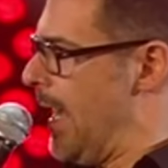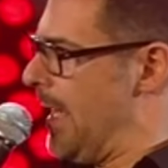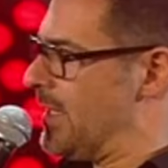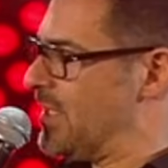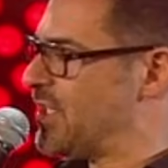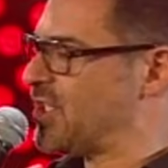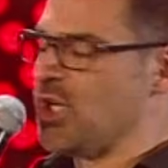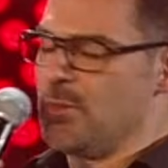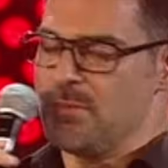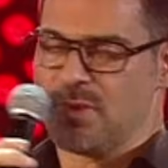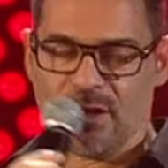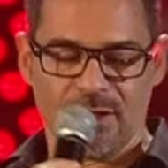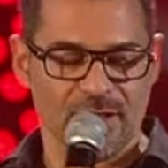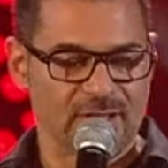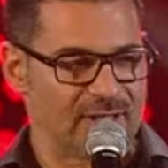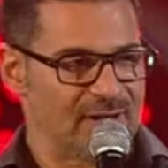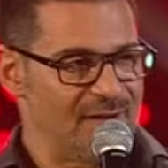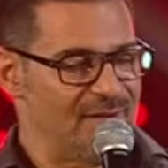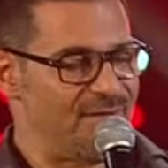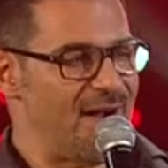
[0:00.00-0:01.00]
Zum
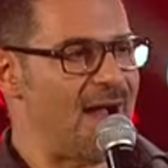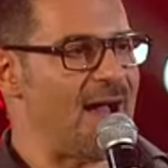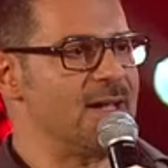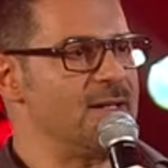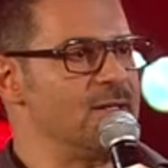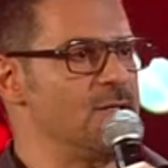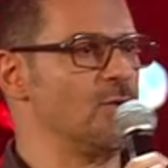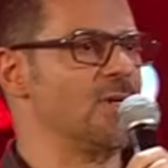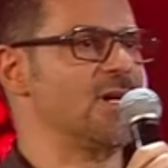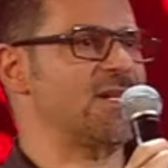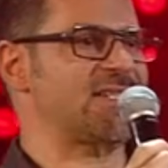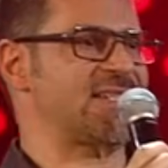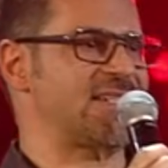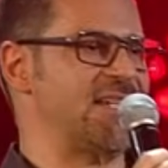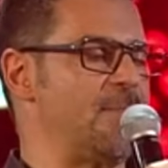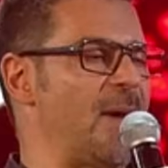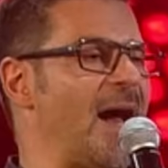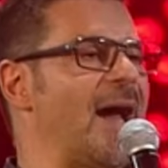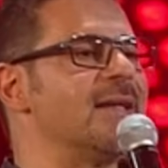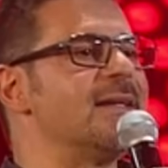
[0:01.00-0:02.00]
Glück war ein junger
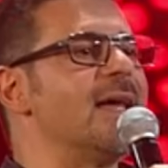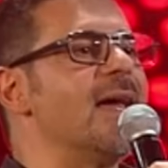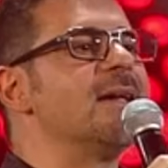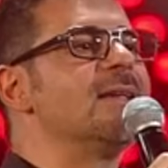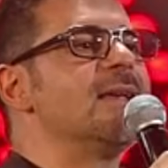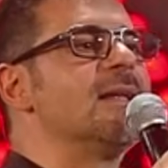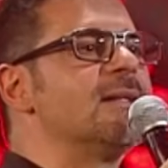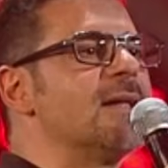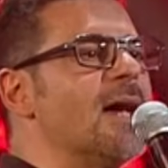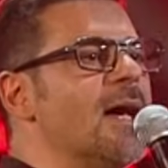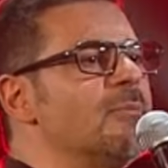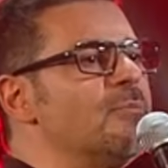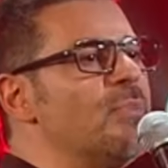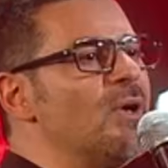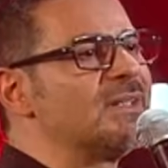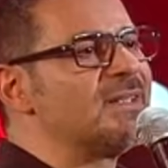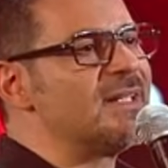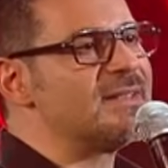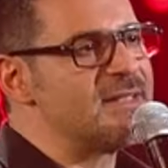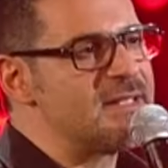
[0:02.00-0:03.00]
Skipper, ein Engländer an
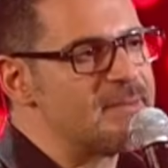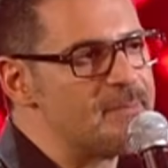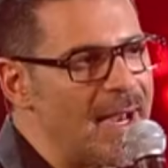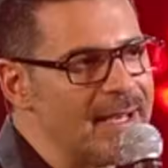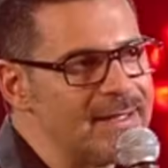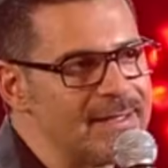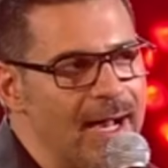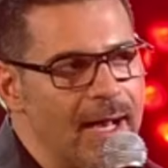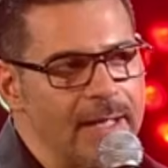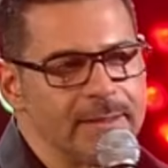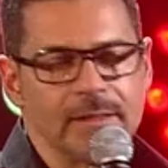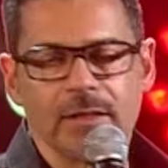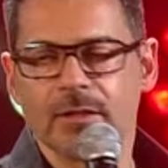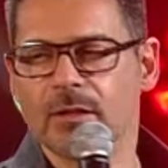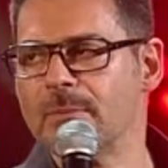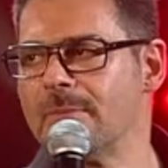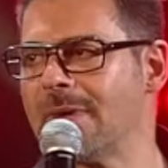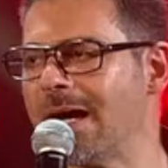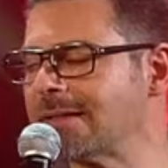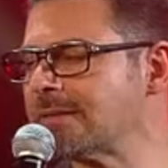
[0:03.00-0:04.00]
Bord, der sich meiner
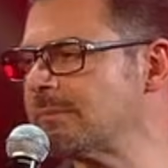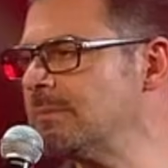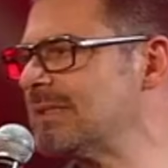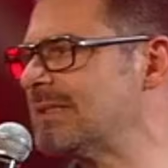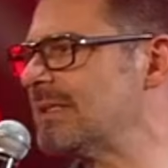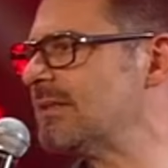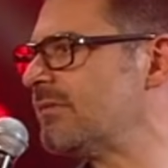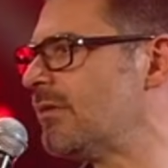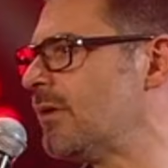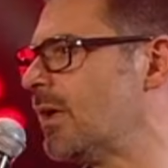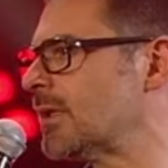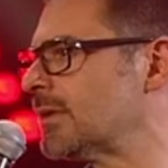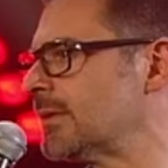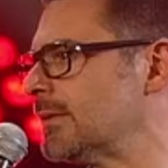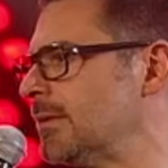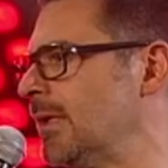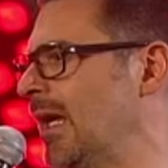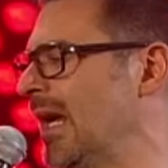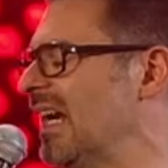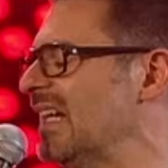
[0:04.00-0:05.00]
angenommen hat mit den
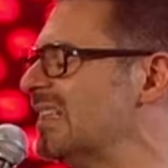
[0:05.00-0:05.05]
Worten,